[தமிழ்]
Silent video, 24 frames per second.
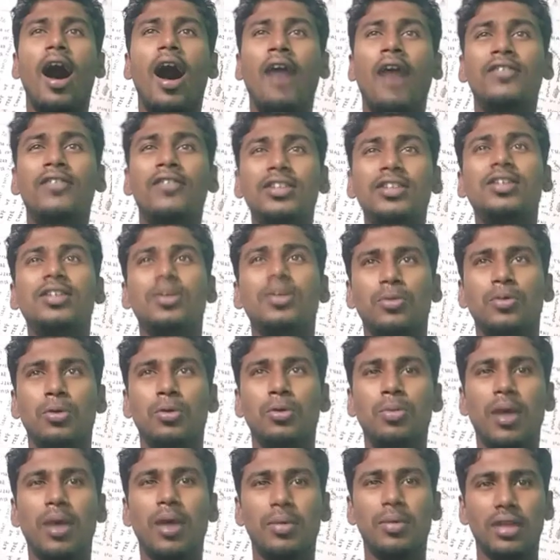அது
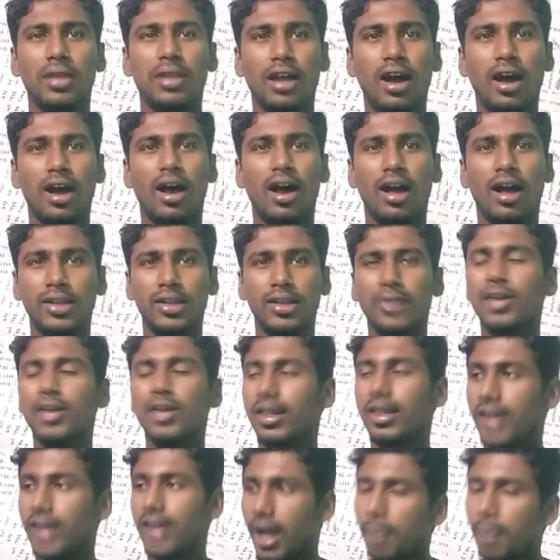உண்மை அப்படின்னா அதாவது
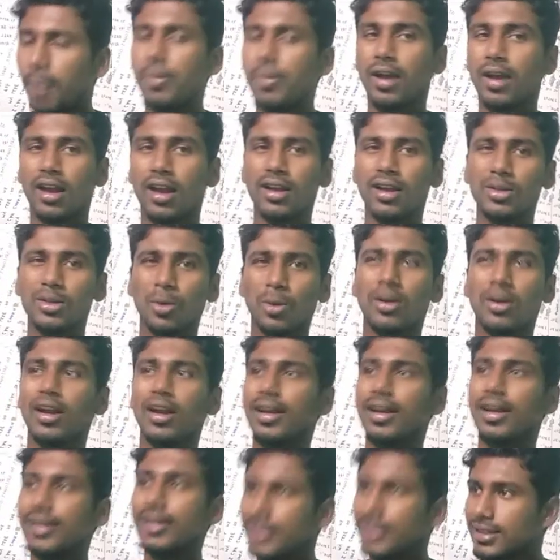அந்த ஆப்புக்காரங்க சொல்கிற
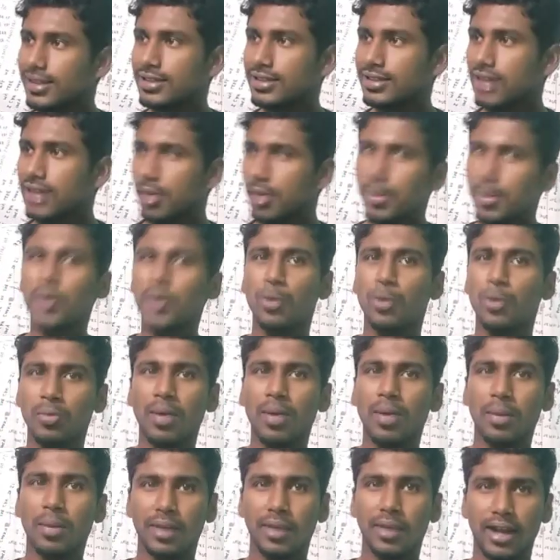இந்த ஸ்டேட்மெண்ட்
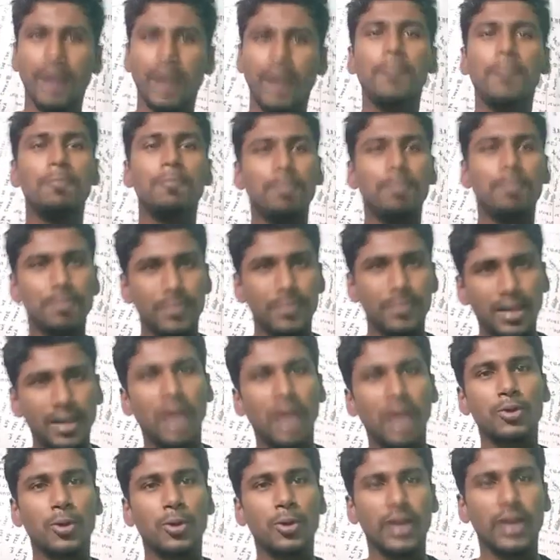உண்மை அப்படின்னா
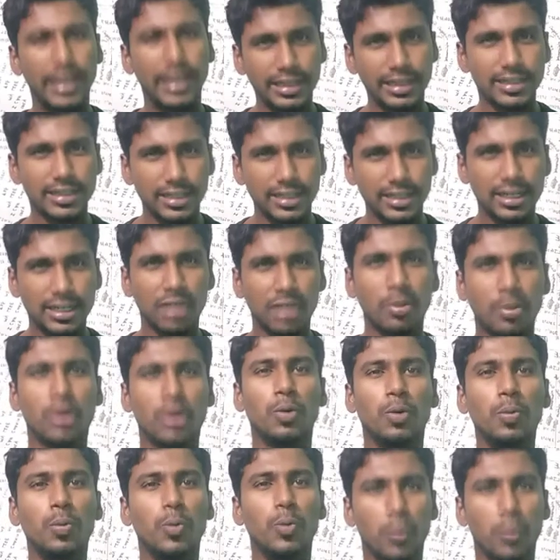நான் சொல்கிற இந்த
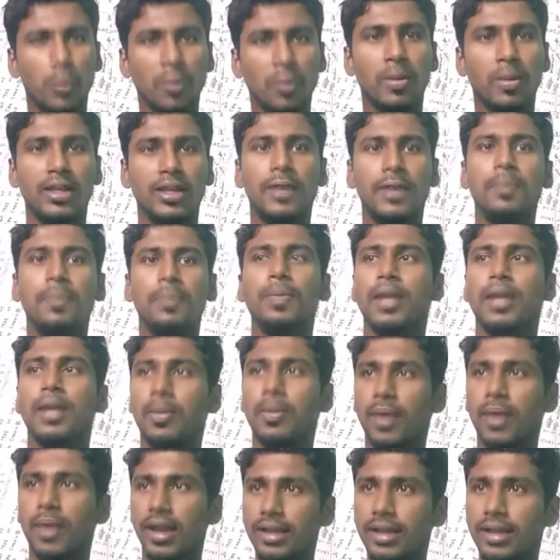ஸ்டேட்மெண்ட்டும் உண்மைதான்
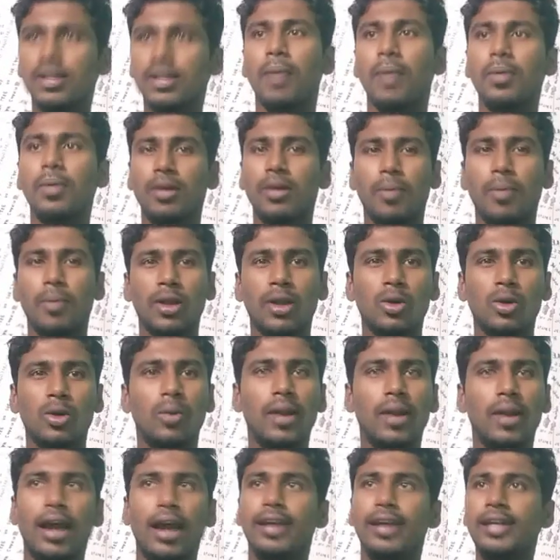இப்போ எக்ஸாம்பிளுக்கு பார்த்தோம்
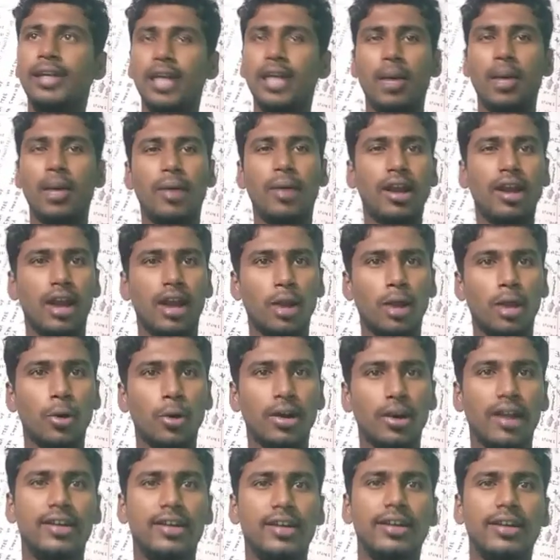அப்படின்னா இந்தியா மாதிரியான ஒரு
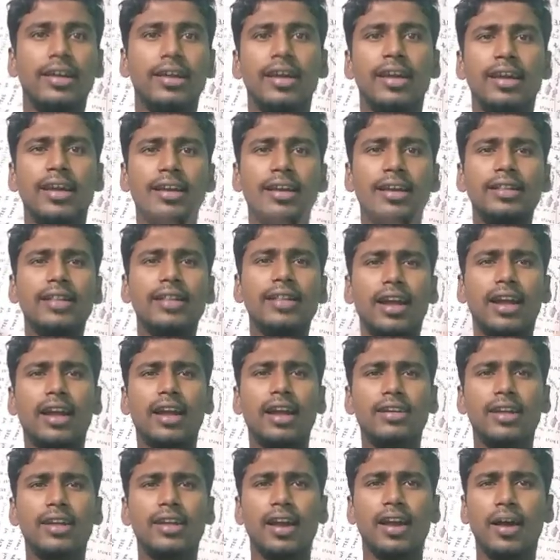கண்ட்ரி இந்த
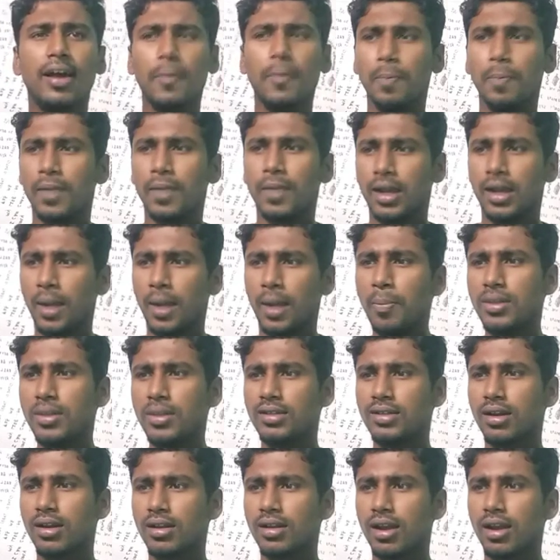கண்ட்ரியில் ரம்மி
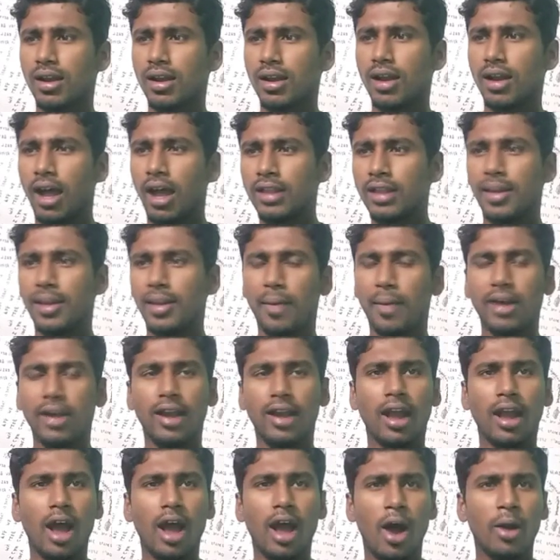சர்க்கிள் அந்த
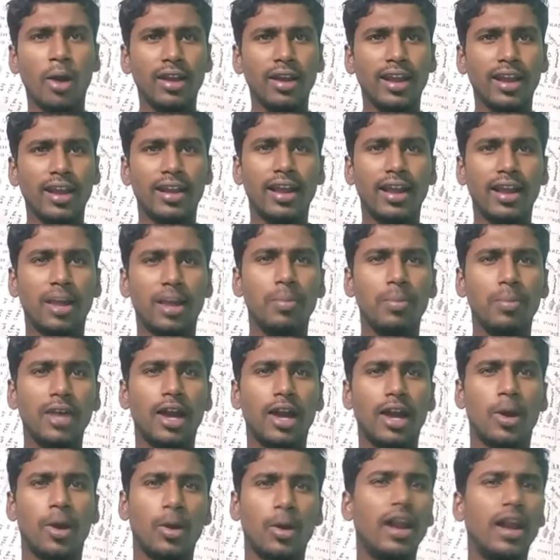மாதிரியான ஆன்லைனில் ரம்மி
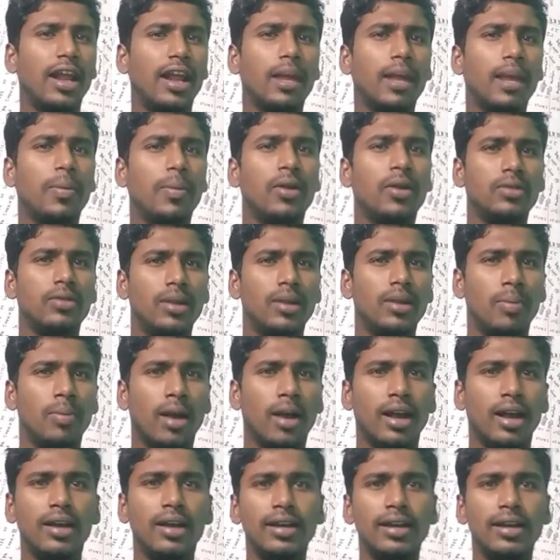ஆடுறவங்க நிறைய பேர் வந்து
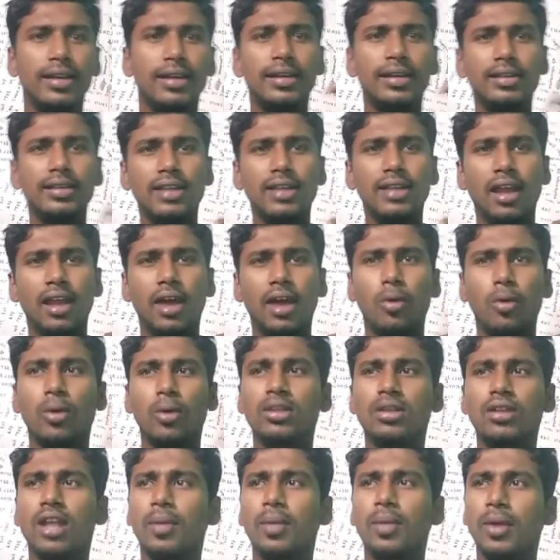இருப்பாங்க இதில் ஒரு
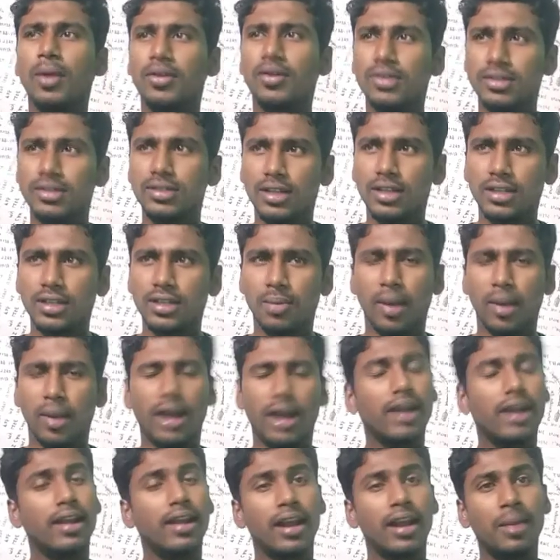சில பேர் வந்து ஜெயிச்சிருப்பாங்க
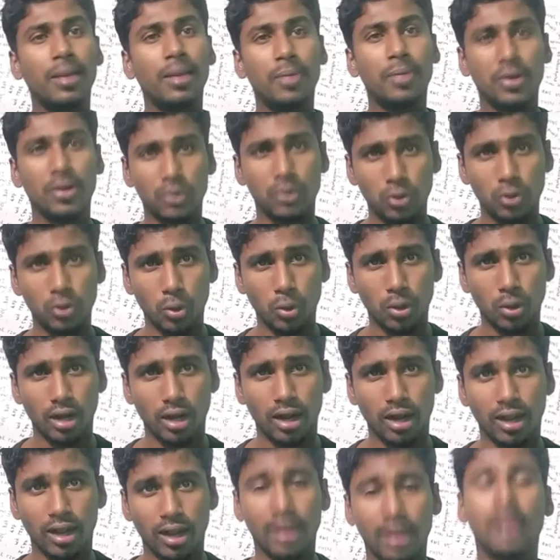நிறைய பேர் வந்து
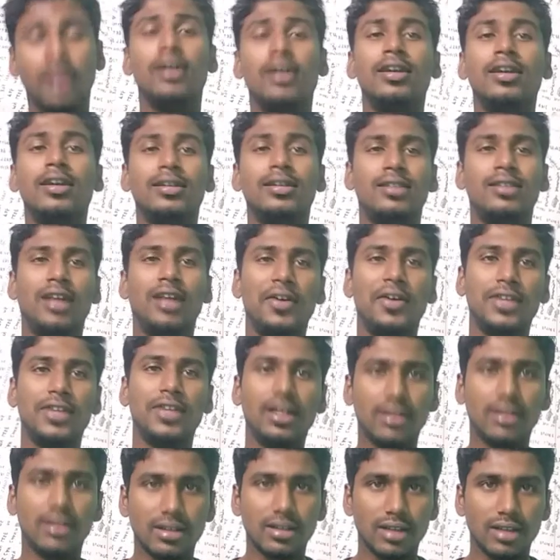தூக்குறாங்க இதுதான் வந்து
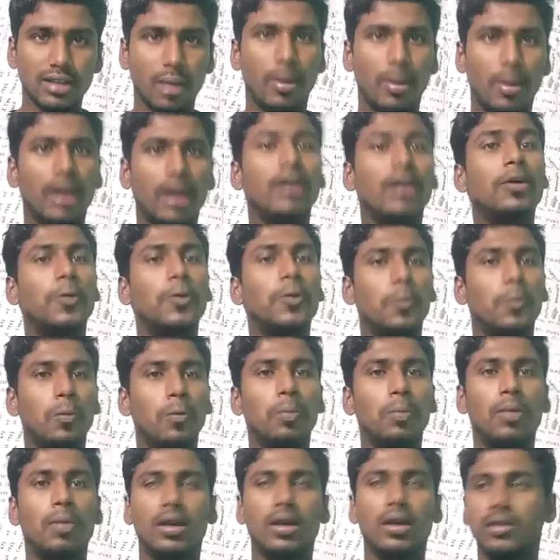நிதர்சனமான
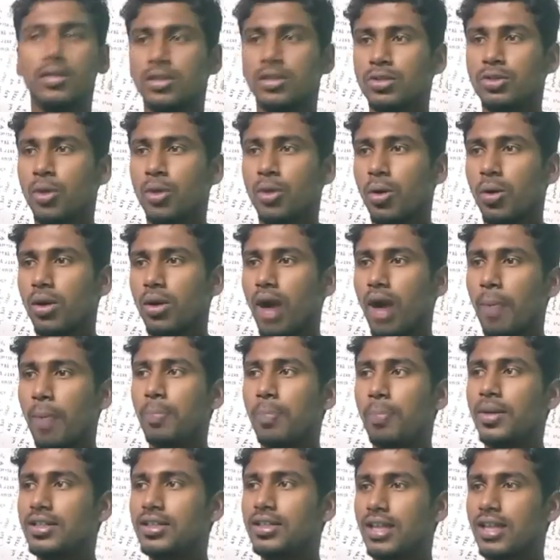உண்மை ஸோ
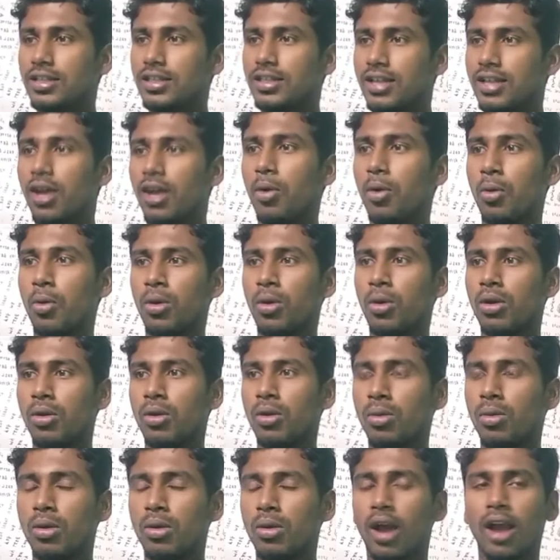அப்படி ஜெயிச்ச ஒரு
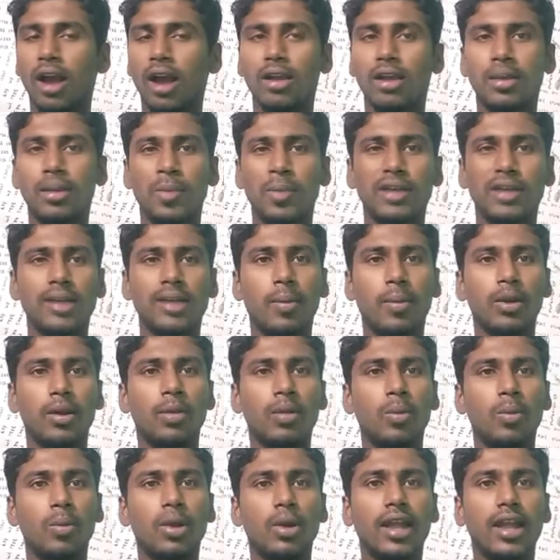ஒரு ஆள் இப்போ
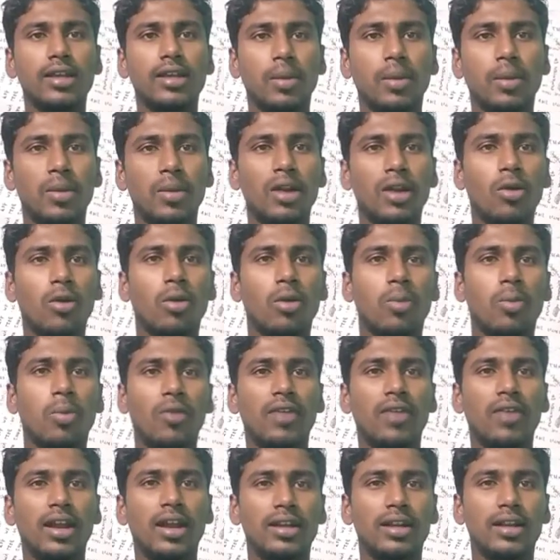எக்ஸாம்பிளுக்கு முகேஷ் அப்படின்ற ஒரு
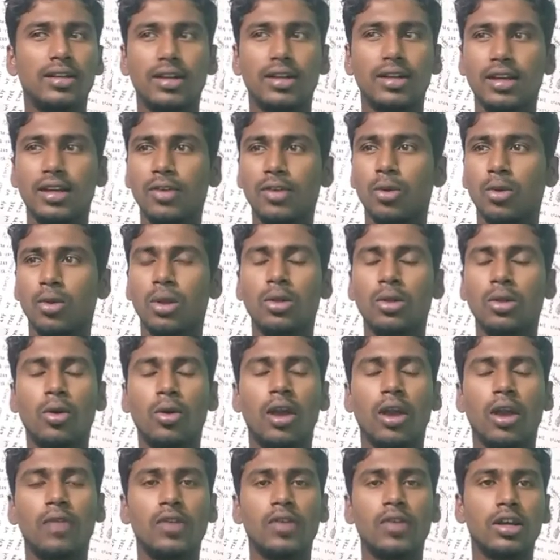ப்ரொஃபைல் எடுத்துக்கிட்டு இவங்க வந்து ஒரு
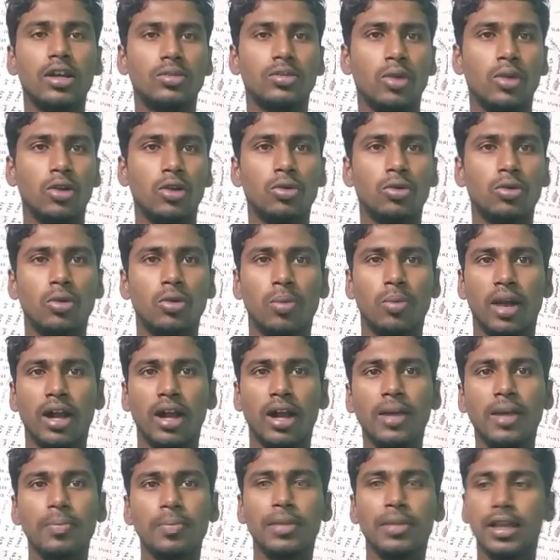அட்வர்டைஸ் பண்ணுறது கொடுப்பாங்க
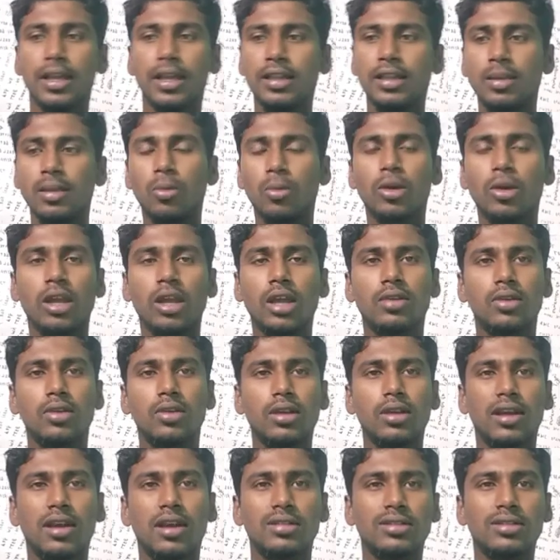இந்த முகேஷ்
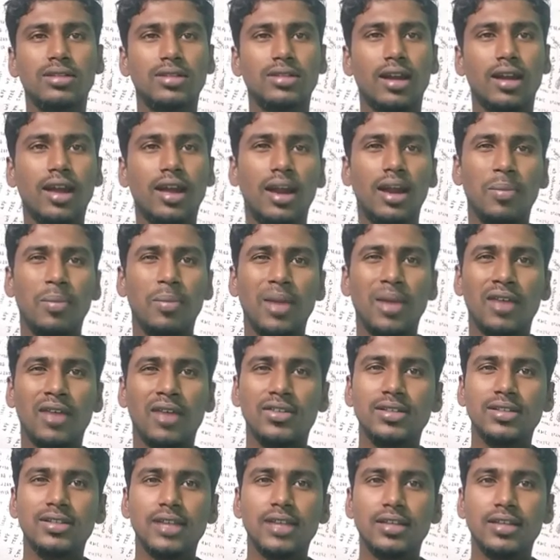வந்து கன்சிஸ்டண்ட்டாக ரம்மியில்
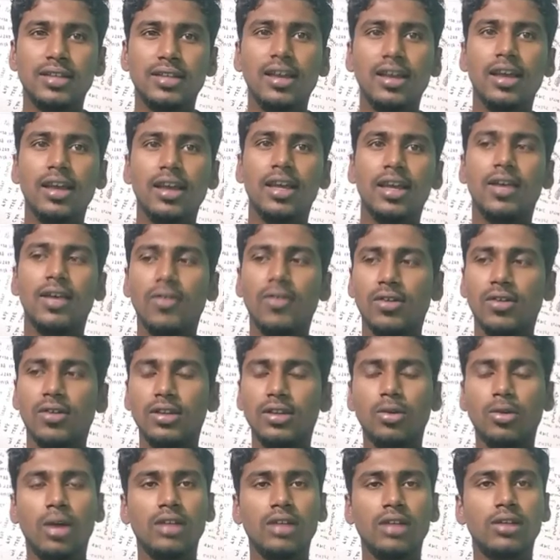வந்து ஜெயிச்சு இவர்
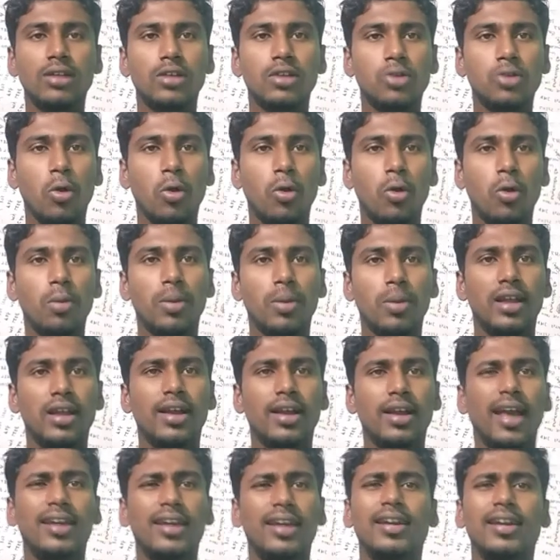வந்து ஒரு அஞ்சு லட்ச ரூபா ஓன்
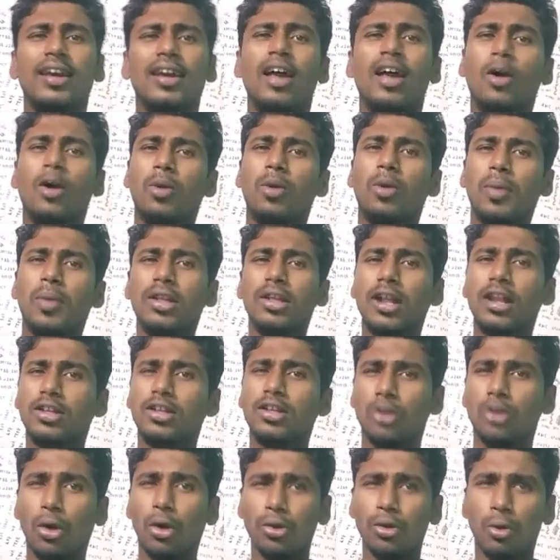பண்ணியிருக்காரு ஒரு பத்து
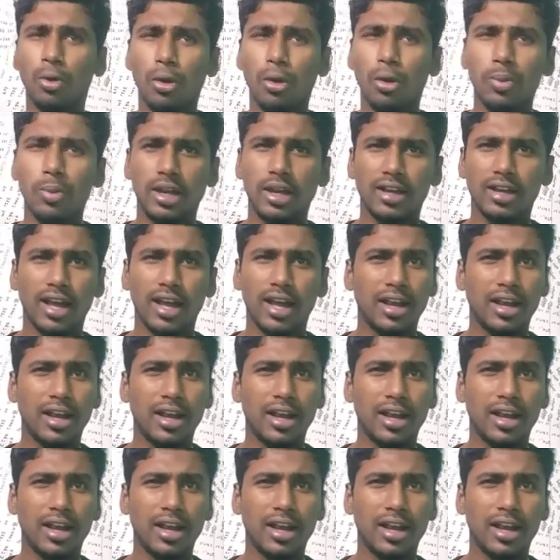லட்ச ரூபா வந்து ஓன் பண்ணியிருக்காரு